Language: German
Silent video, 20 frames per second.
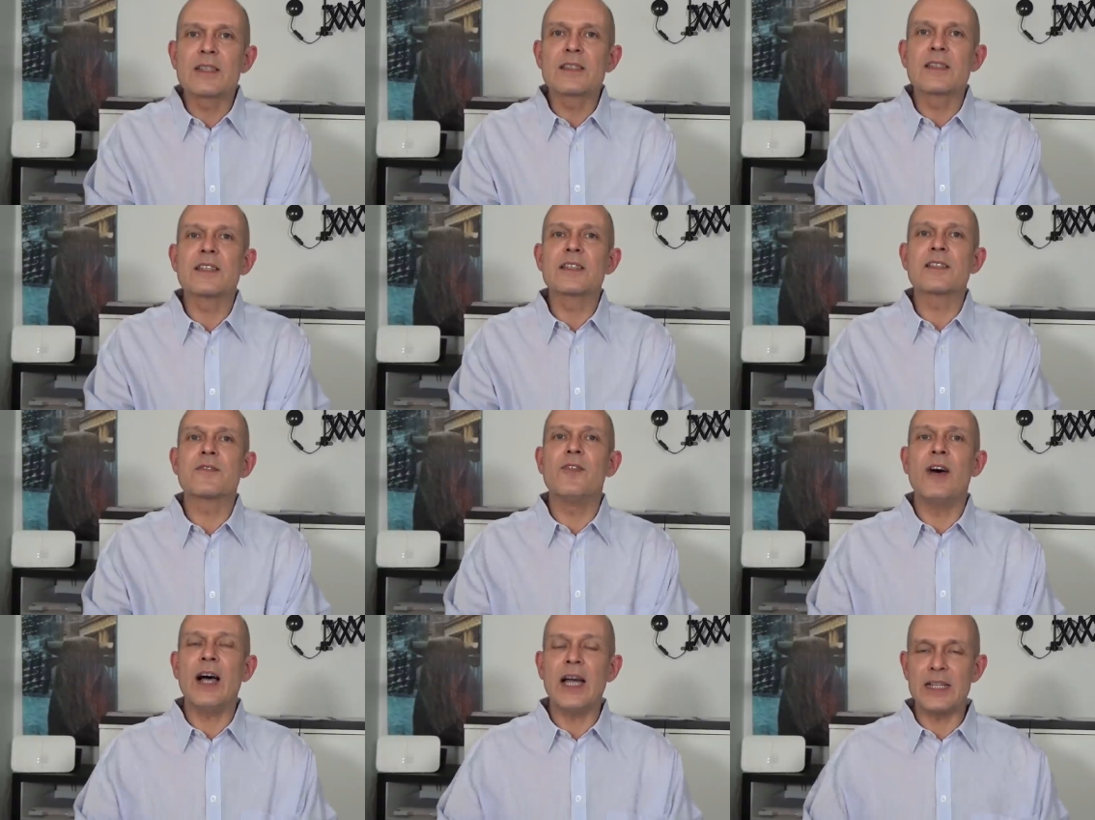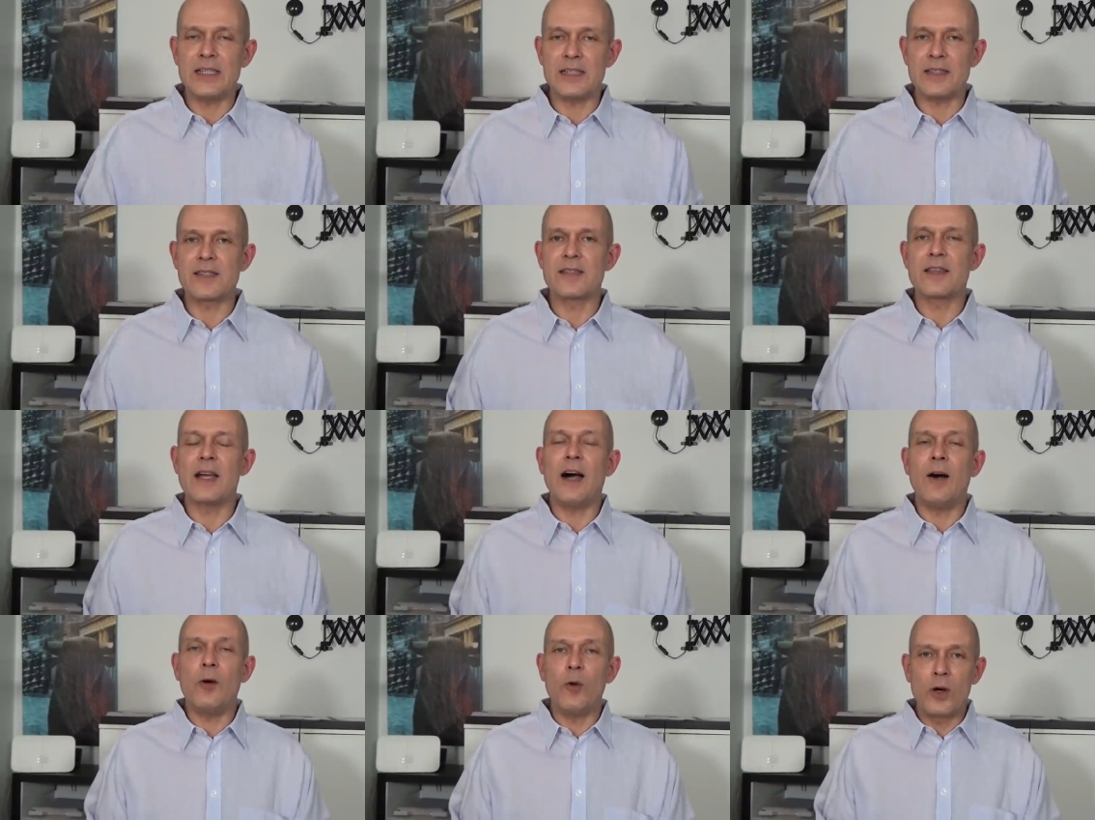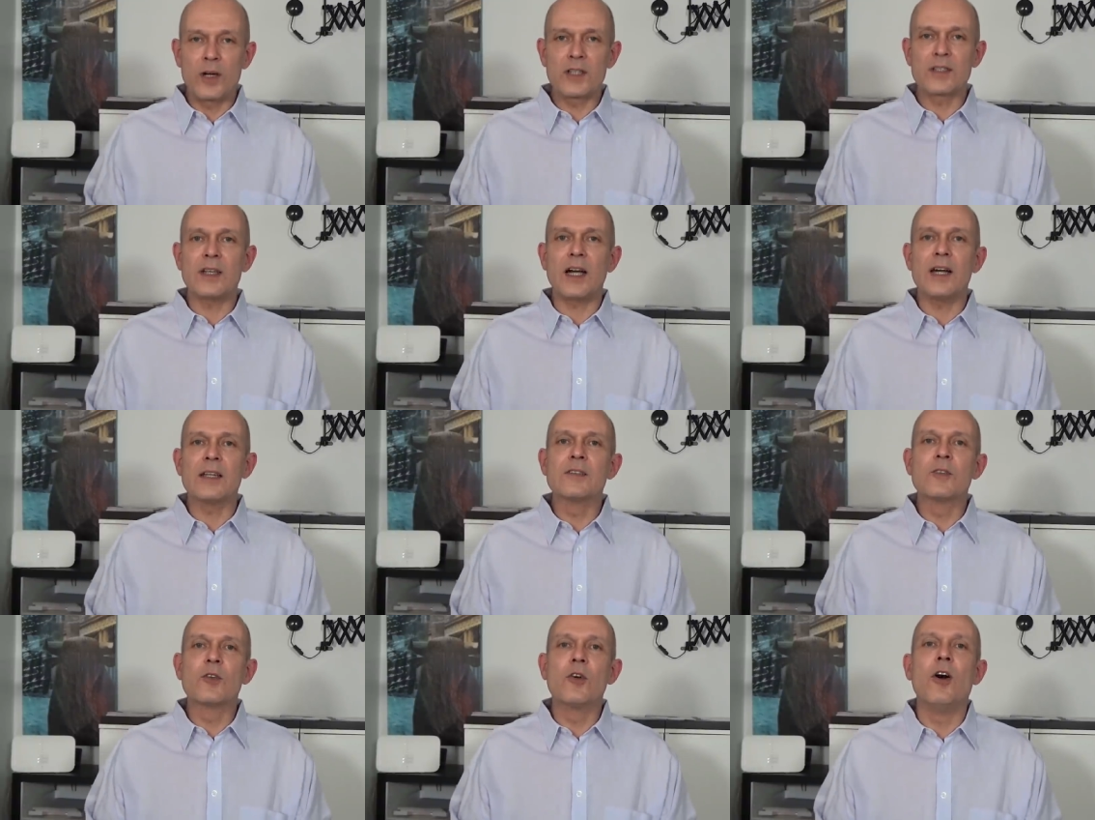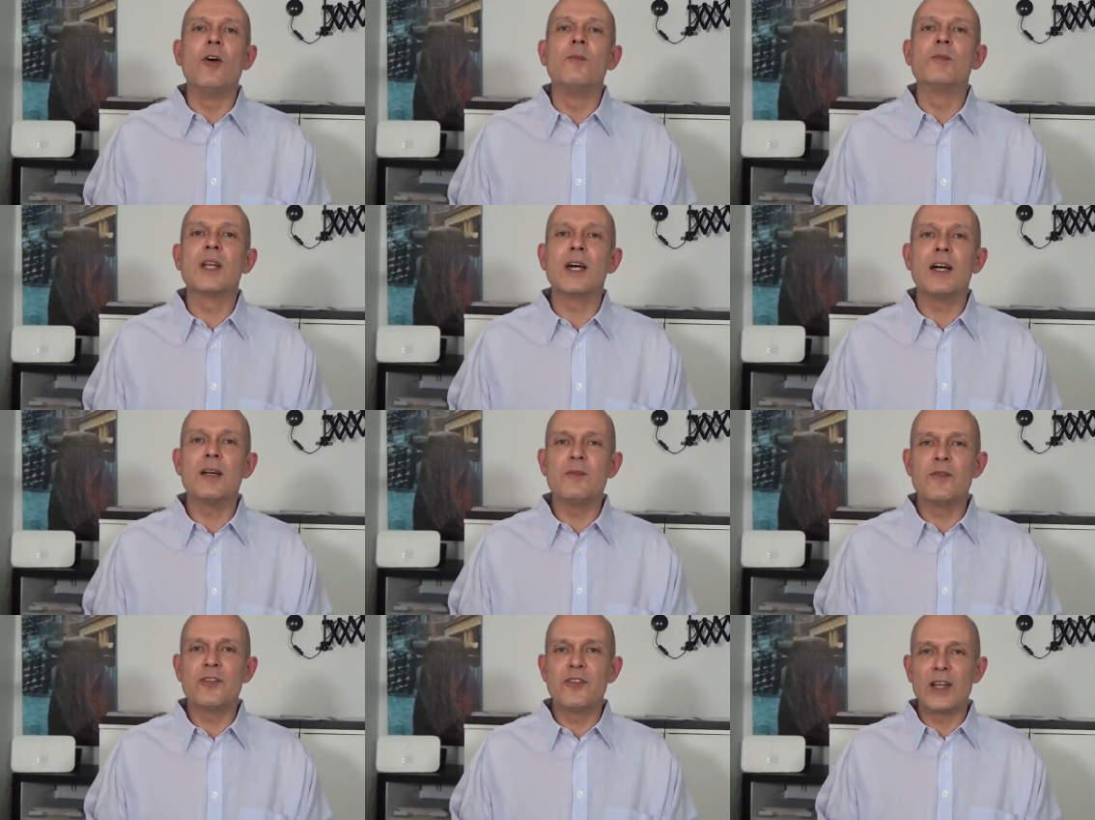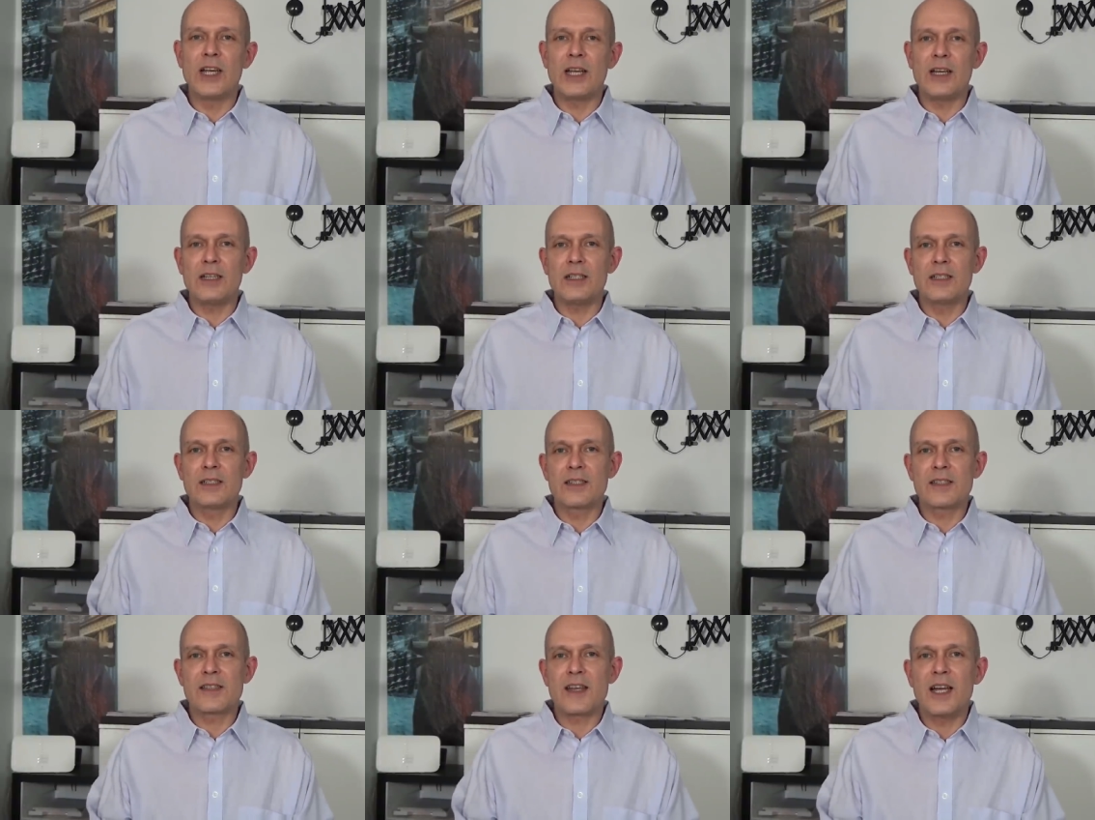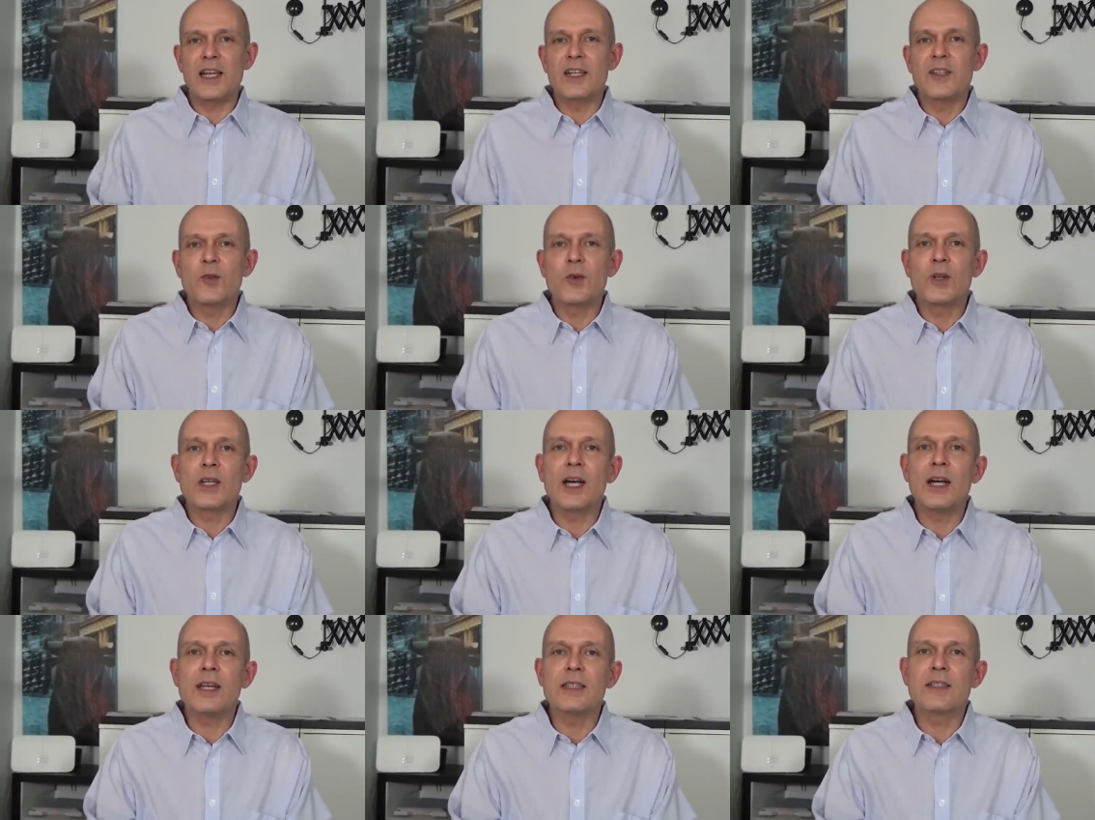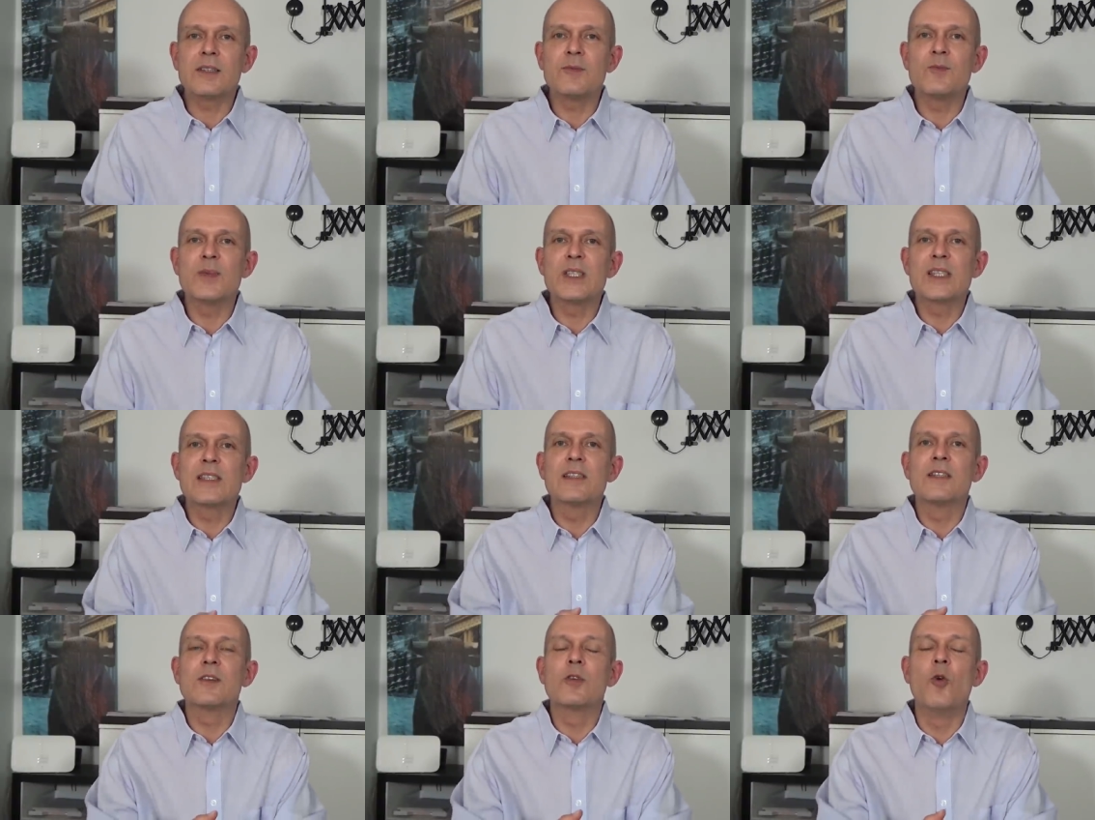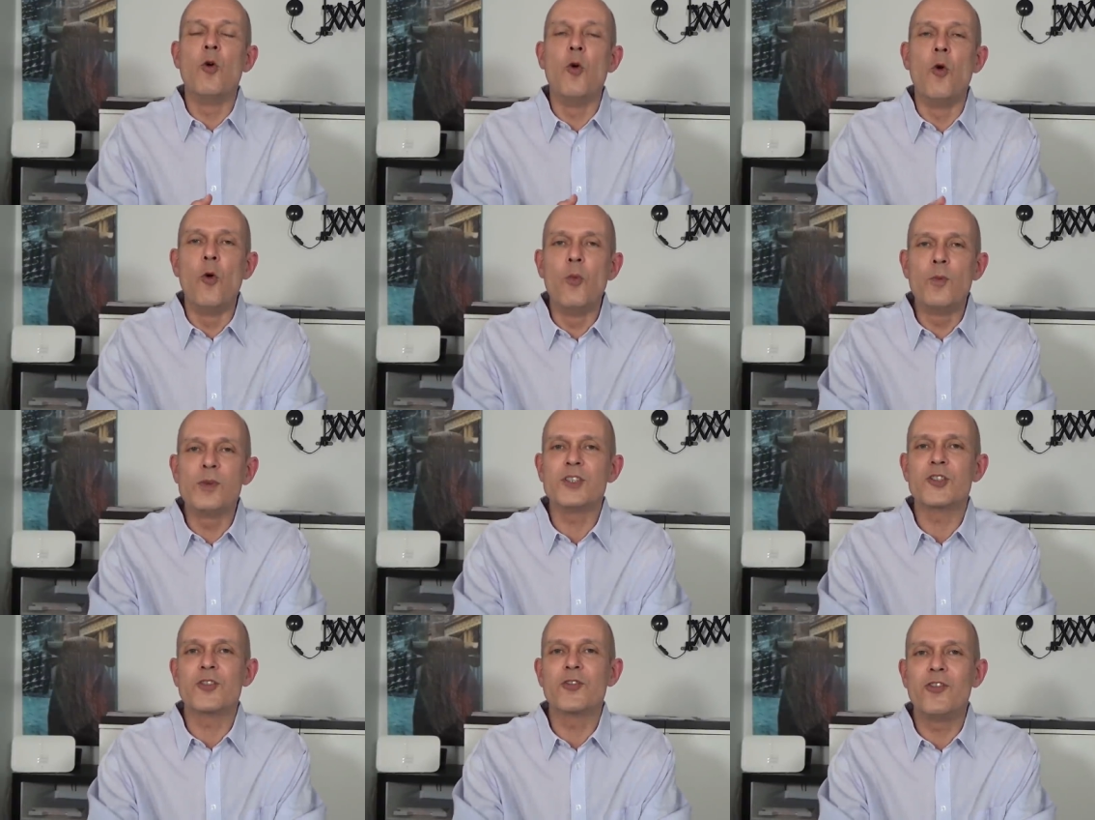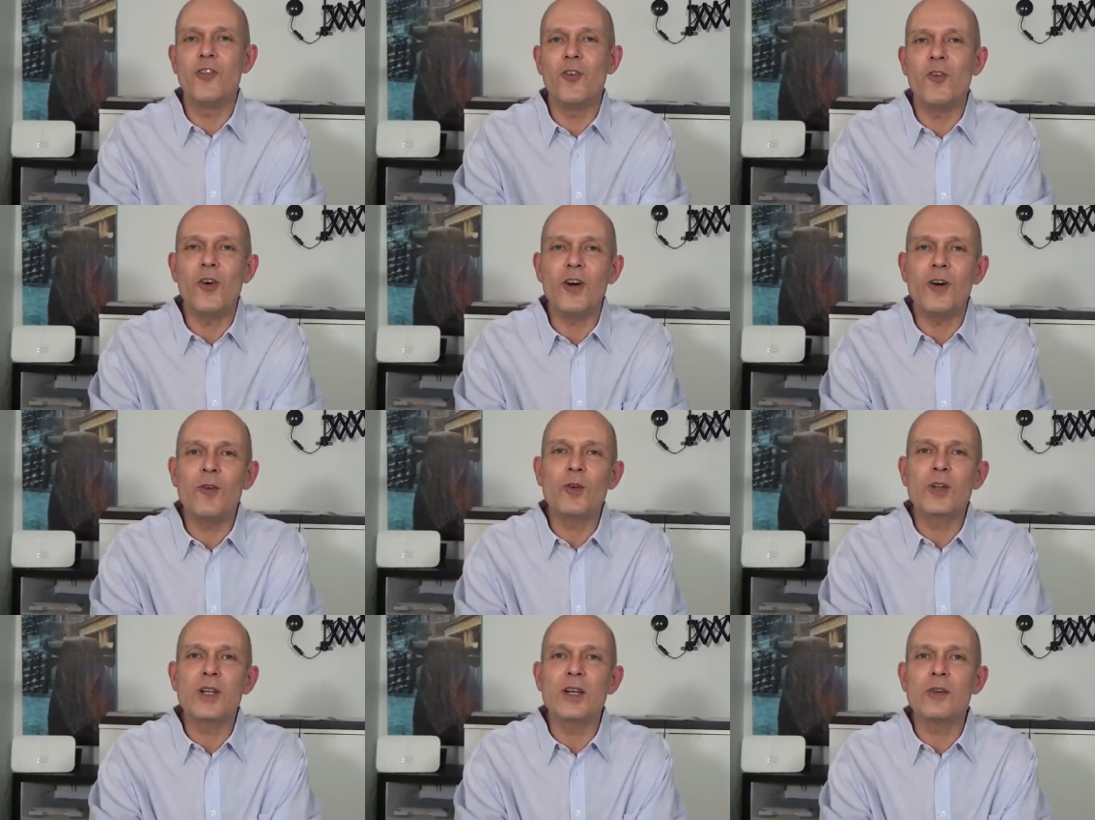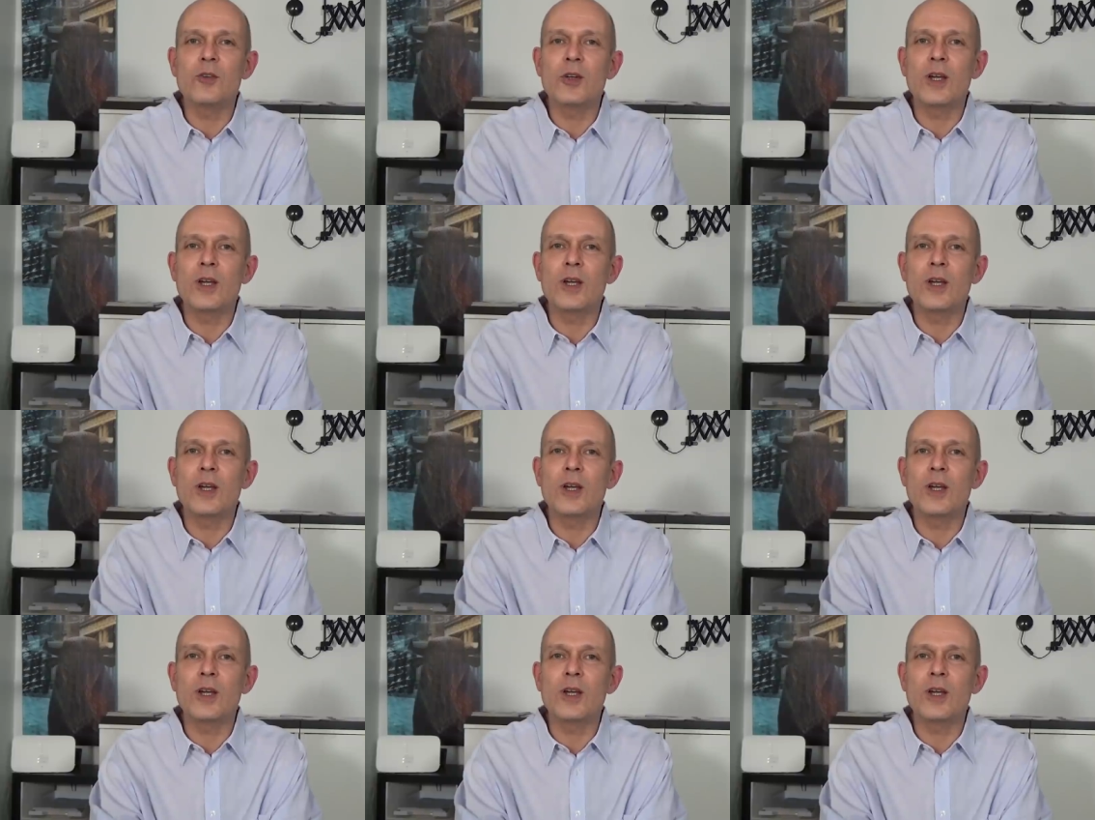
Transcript: das jetzt weiß, auch dann kommt einem vielleicht das eine oder andere ein bisschen komisch vor oder,